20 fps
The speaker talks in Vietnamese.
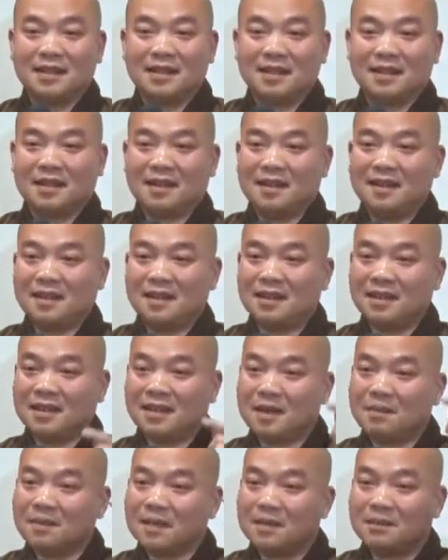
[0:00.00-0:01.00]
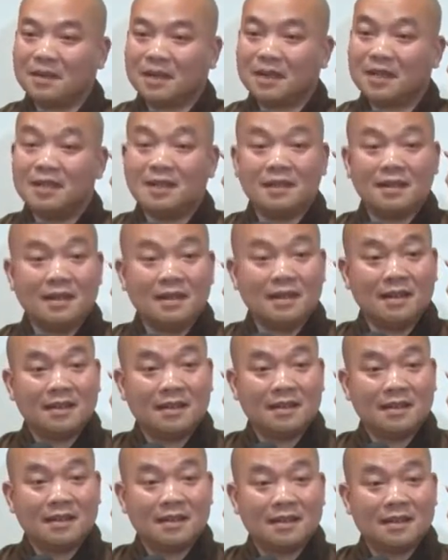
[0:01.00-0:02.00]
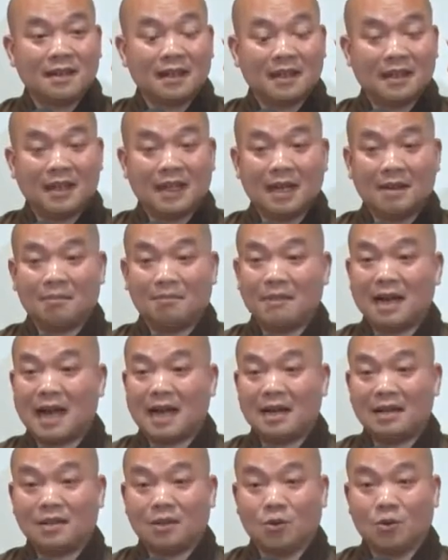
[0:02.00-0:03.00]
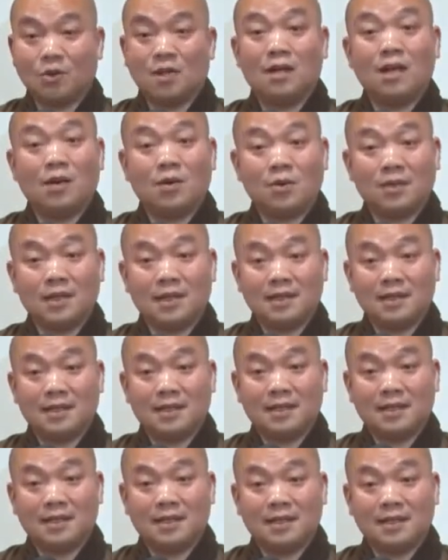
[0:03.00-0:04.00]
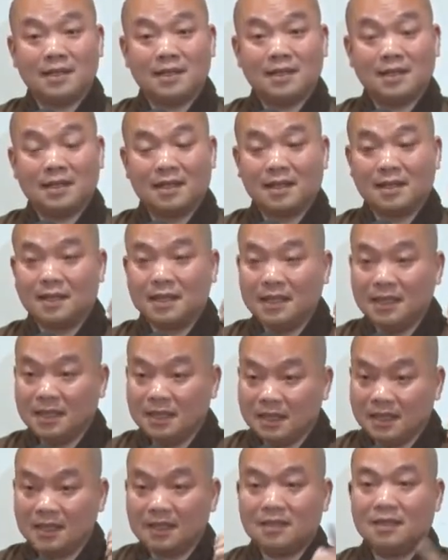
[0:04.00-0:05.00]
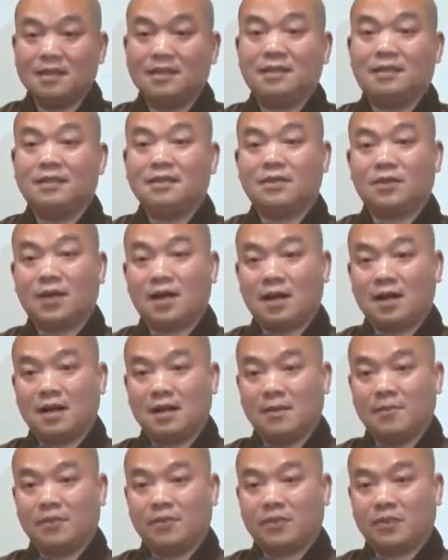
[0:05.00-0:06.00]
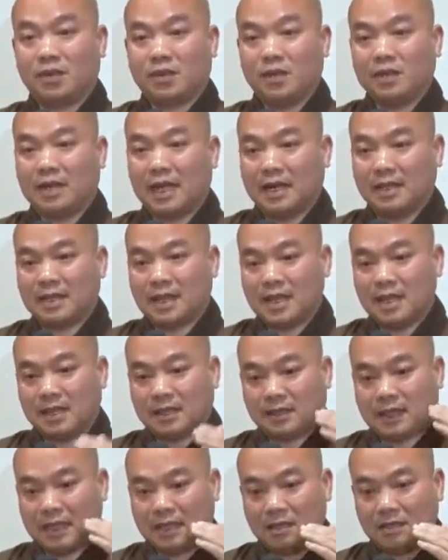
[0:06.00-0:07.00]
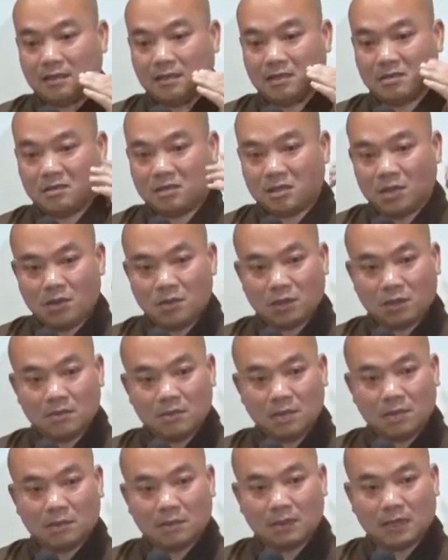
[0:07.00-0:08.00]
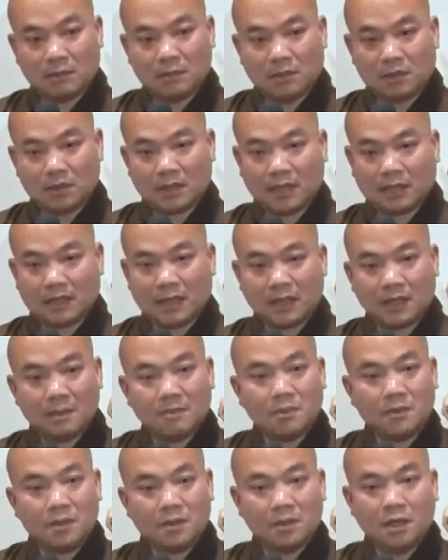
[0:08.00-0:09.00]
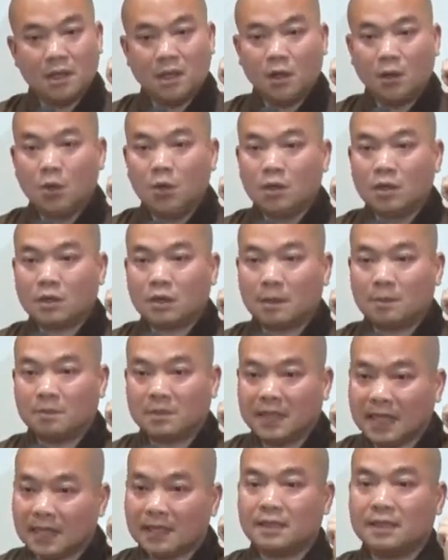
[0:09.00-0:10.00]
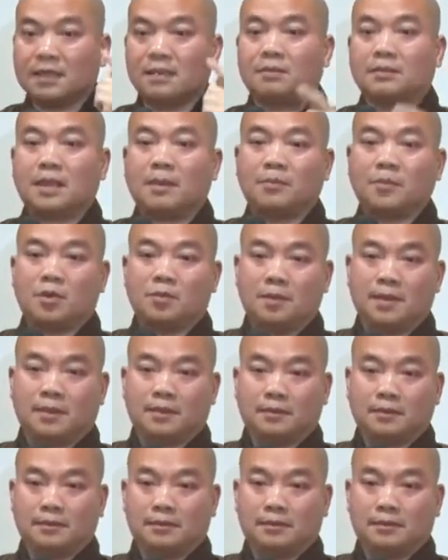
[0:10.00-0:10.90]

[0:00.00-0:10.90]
nó nó nó chấp trong cái ký ức đó thành nó làm ma nó trụ đó lâu ấy cho nó ghi nhớ nó giữ chỗ đó trên trạng thái là tăng thượng sâu tới mức trở thành một trạng thái chấp trước hung tập chết ở trong tâm của mình